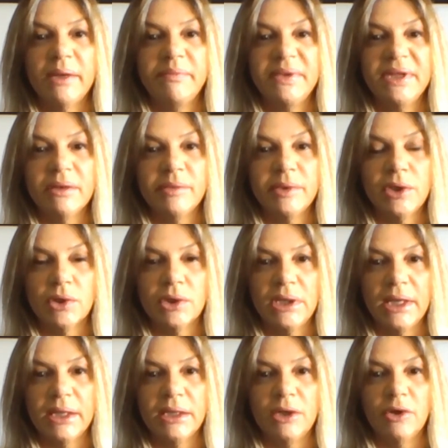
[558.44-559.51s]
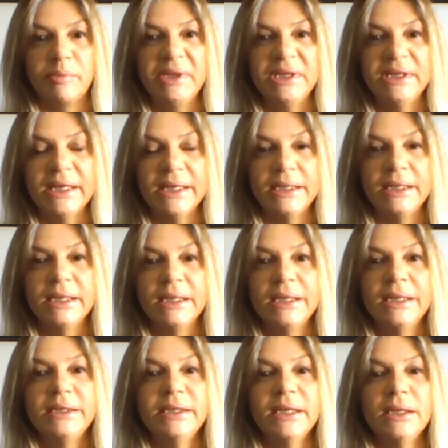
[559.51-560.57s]
epidemiología del hospital
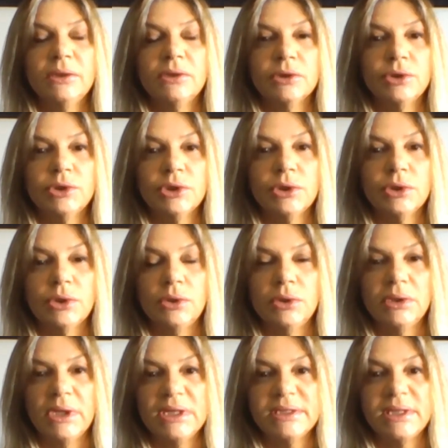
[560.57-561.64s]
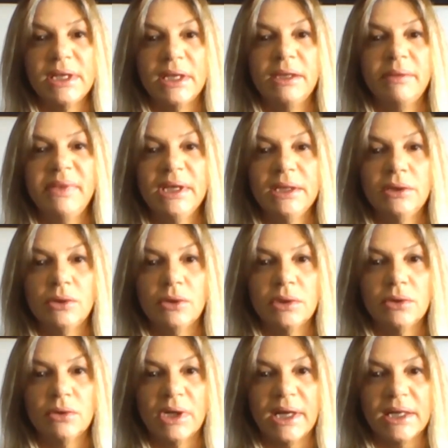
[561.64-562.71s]
y el control, el seguimiento
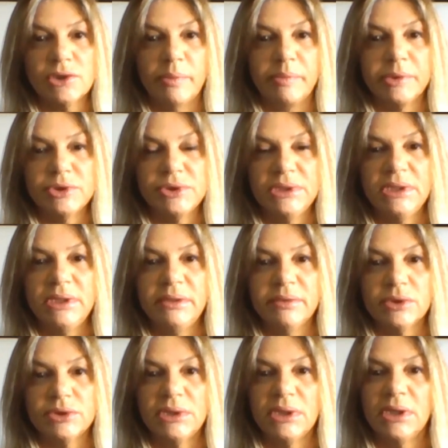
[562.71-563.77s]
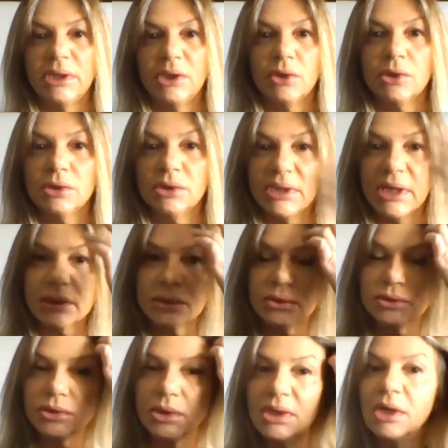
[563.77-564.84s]
de los casos positivos y de los
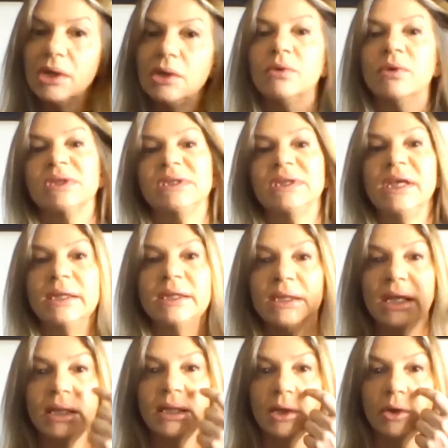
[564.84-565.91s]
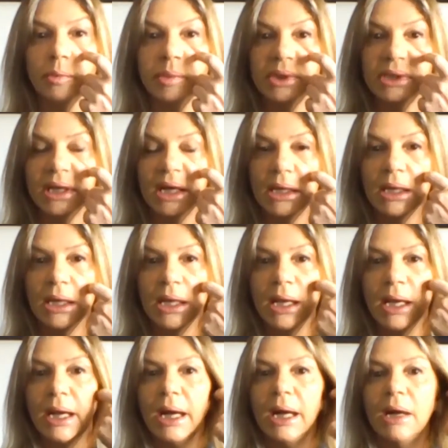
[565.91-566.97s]
contactos lo hacían desde el hospital.
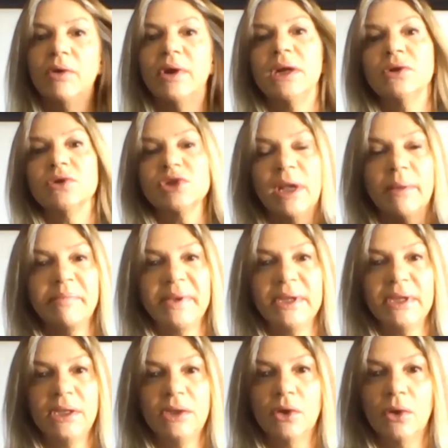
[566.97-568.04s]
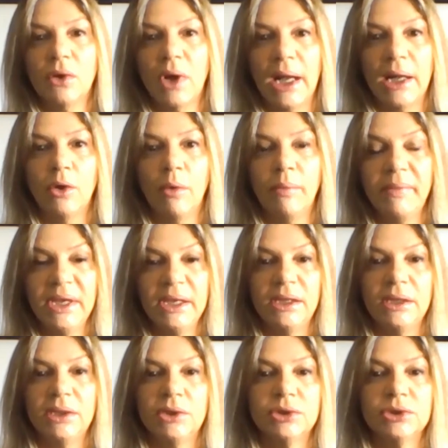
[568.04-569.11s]
Ahora nos han pedido a los
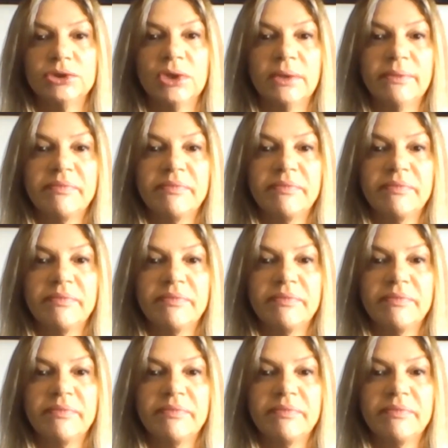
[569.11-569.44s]
médicos